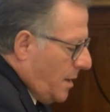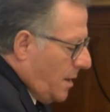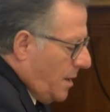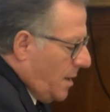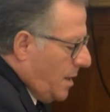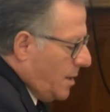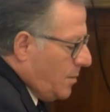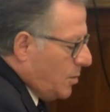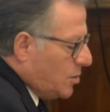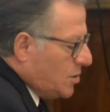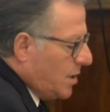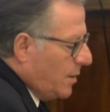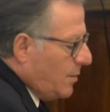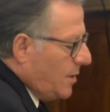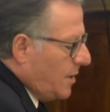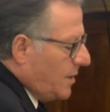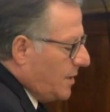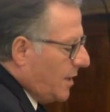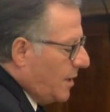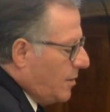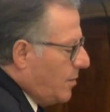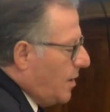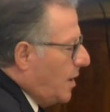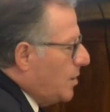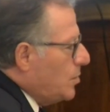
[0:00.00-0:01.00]
Hemos
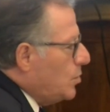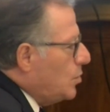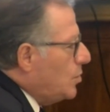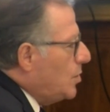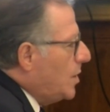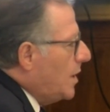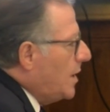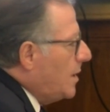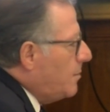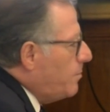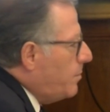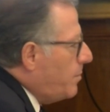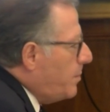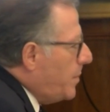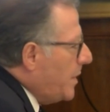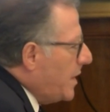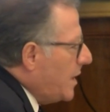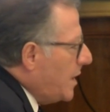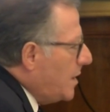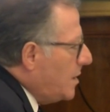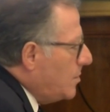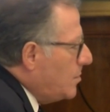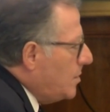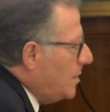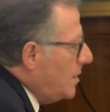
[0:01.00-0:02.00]
habilitado ayudas
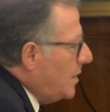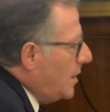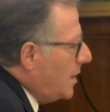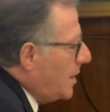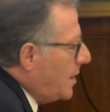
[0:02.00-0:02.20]
para la